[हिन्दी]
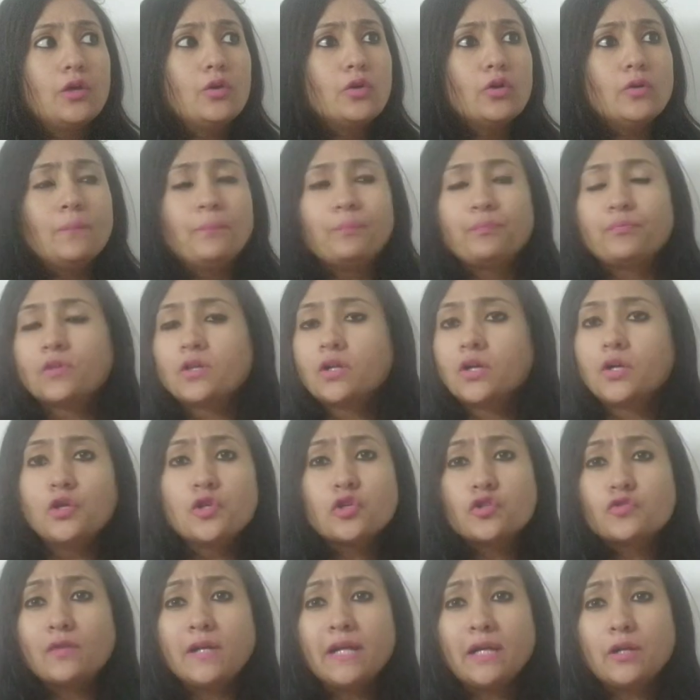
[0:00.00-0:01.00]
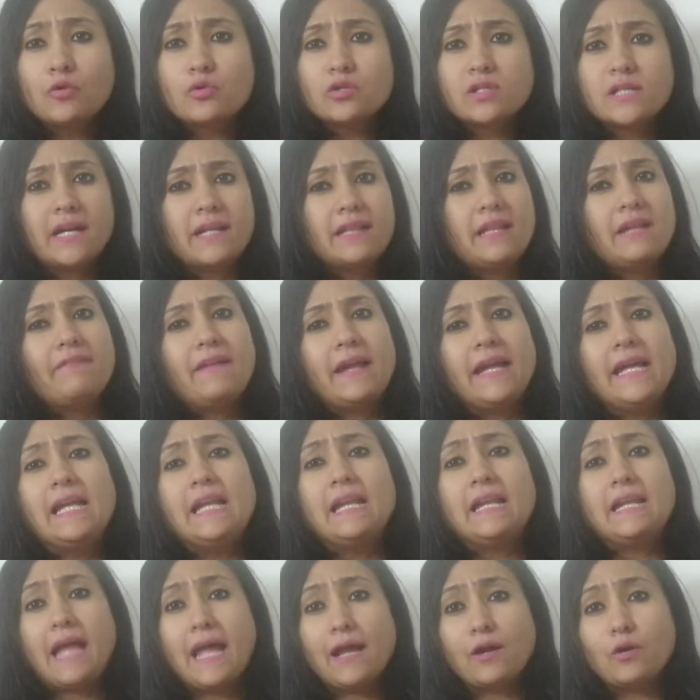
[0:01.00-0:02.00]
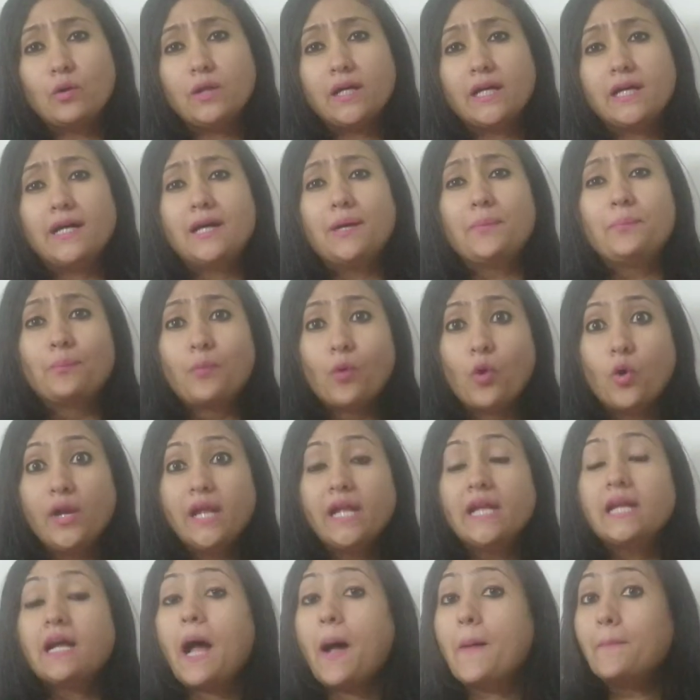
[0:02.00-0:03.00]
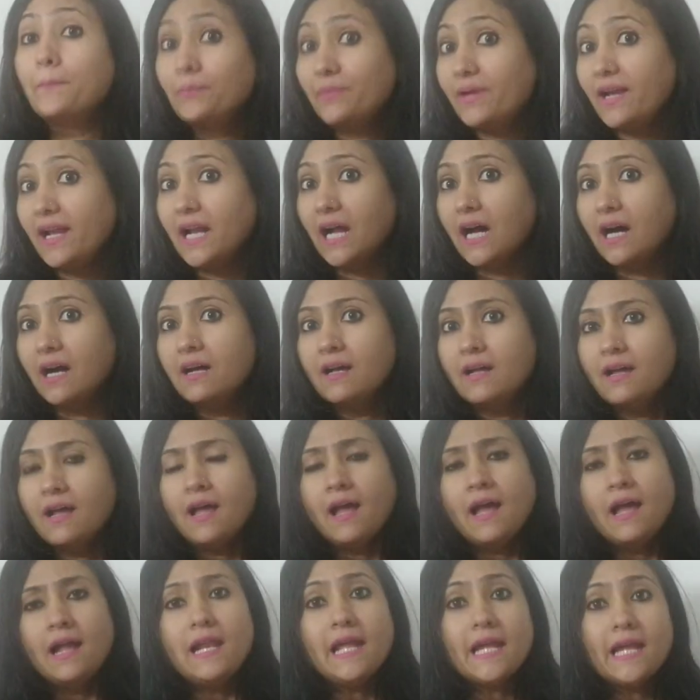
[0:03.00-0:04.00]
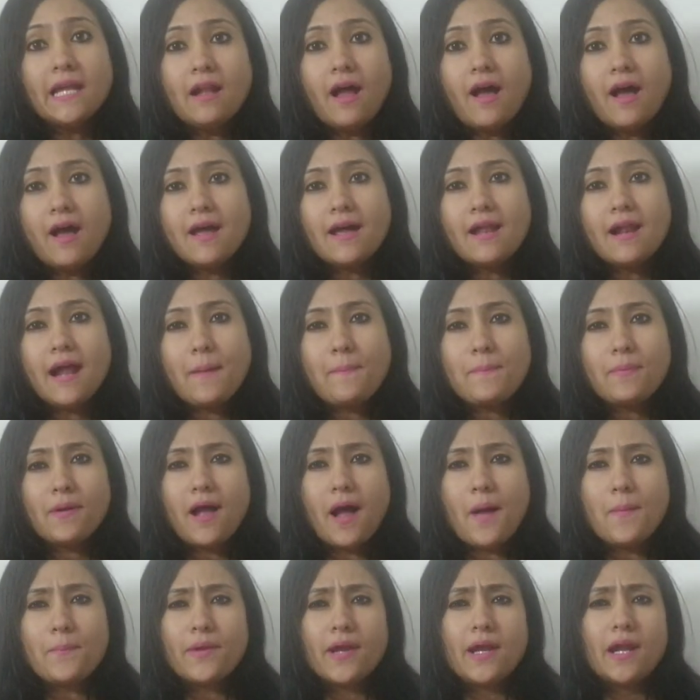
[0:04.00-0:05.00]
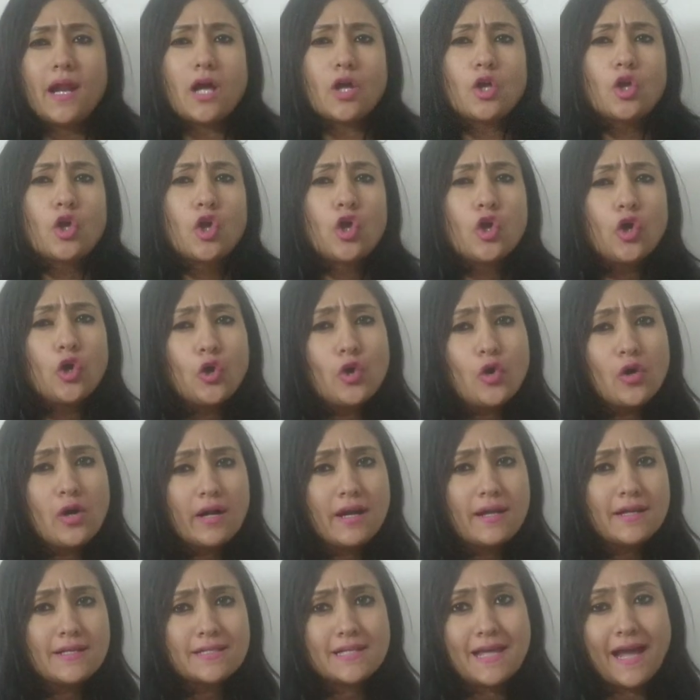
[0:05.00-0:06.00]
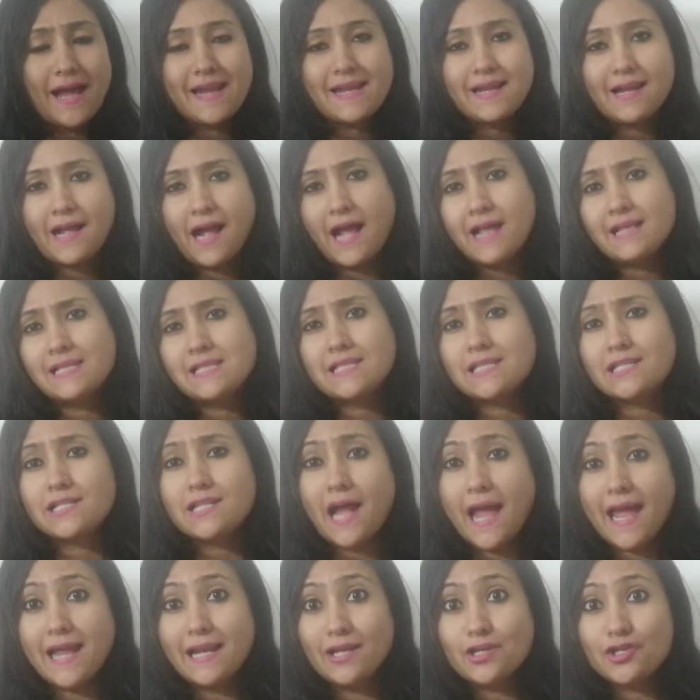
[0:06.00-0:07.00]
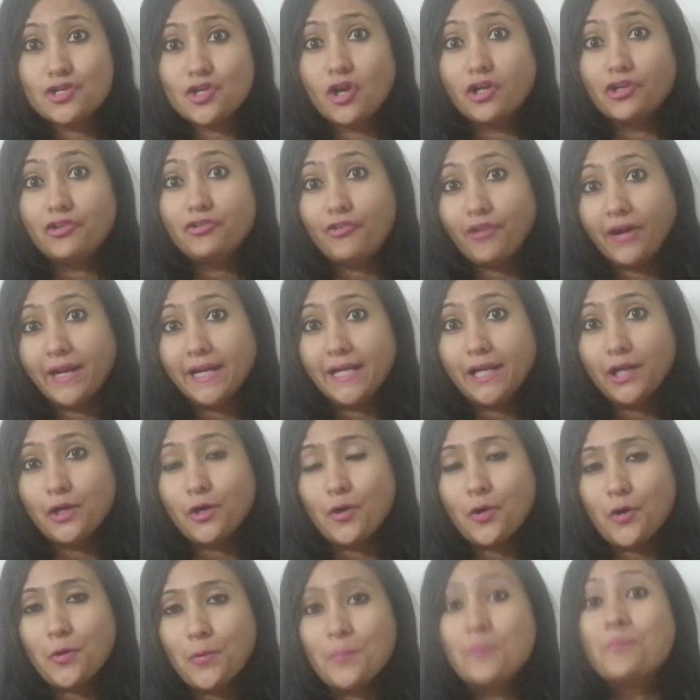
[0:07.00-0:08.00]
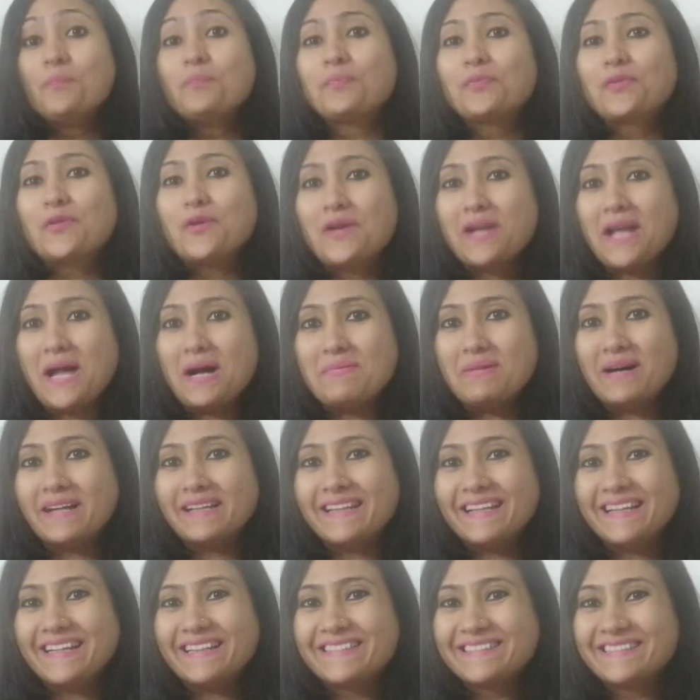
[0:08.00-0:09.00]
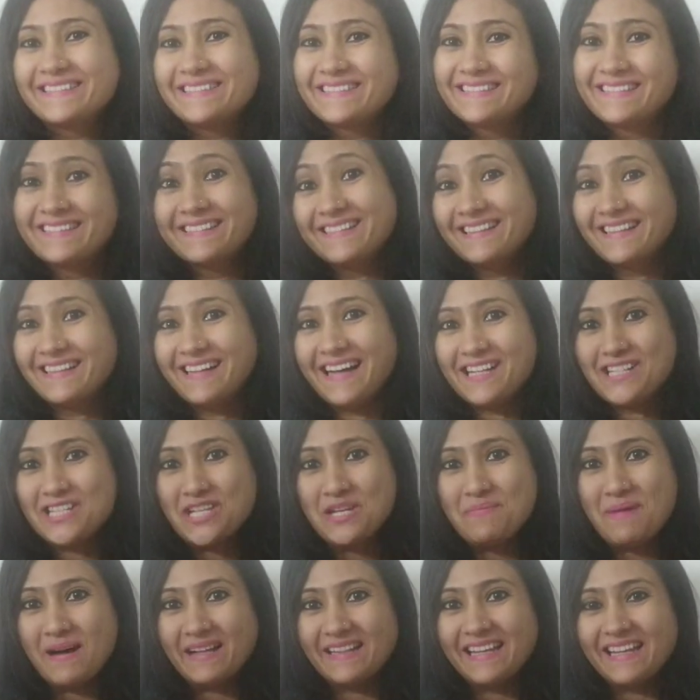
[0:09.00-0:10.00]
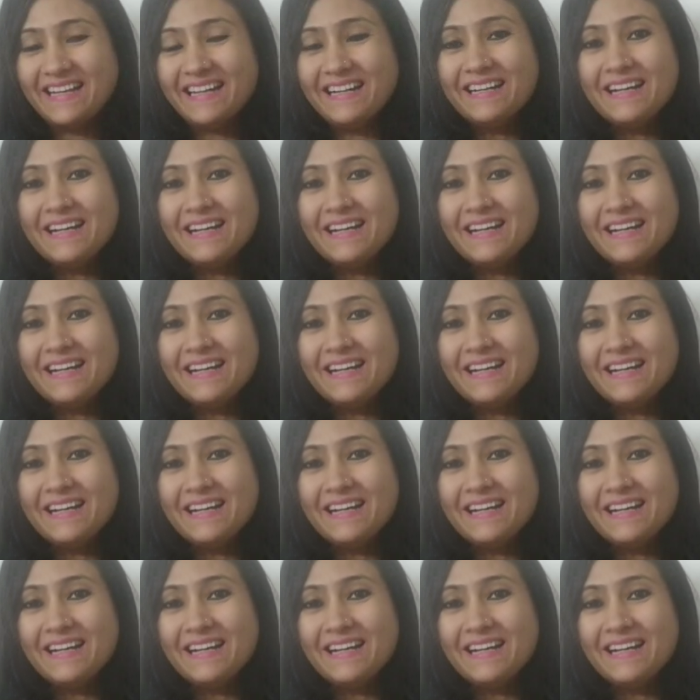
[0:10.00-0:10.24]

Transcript: यू नो यूजली यूज करते वही रेगुलर बोरिंग अम्ब्रेला लेकिन अगर आपका अम्ब्रेला कूल डिजाइन का स्टाइलिश और ट्रेंडी हो तो क्या बात है अच्छी बात है